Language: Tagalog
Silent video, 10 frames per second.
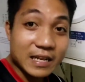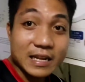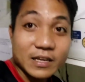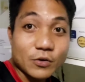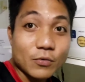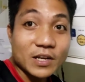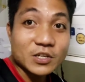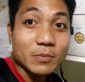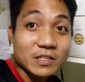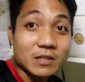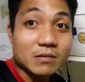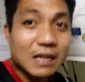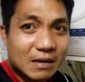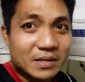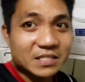ilan lang yung washing machine,
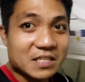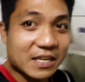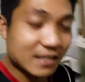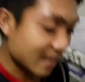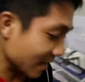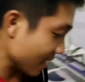talaga masisira